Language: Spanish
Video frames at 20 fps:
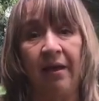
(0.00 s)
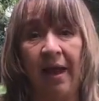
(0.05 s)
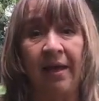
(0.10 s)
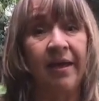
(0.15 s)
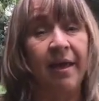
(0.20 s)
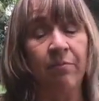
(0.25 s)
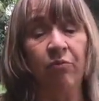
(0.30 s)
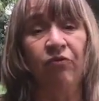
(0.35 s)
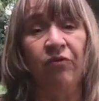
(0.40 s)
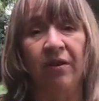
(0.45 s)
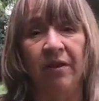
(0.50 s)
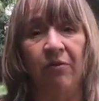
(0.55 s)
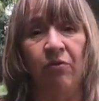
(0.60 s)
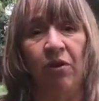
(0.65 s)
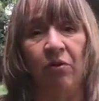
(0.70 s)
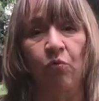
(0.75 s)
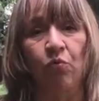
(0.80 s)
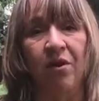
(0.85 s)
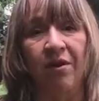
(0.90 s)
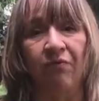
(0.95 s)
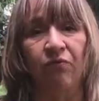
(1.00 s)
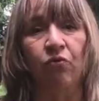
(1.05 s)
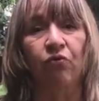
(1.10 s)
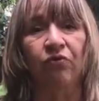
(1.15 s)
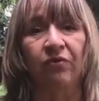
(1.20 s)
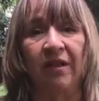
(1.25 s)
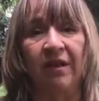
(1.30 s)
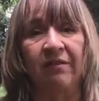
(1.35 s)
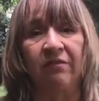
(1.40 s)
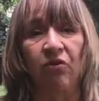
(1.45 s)
hayamos tenido alguna
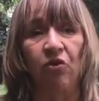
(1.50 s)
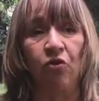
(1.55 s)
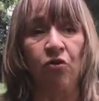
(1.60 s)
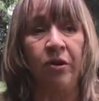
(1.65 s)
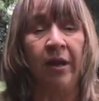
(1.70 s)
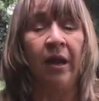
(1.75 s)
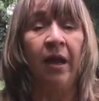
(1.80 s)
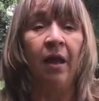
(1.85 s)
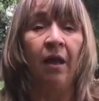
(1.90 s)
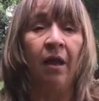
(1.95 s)
frustración.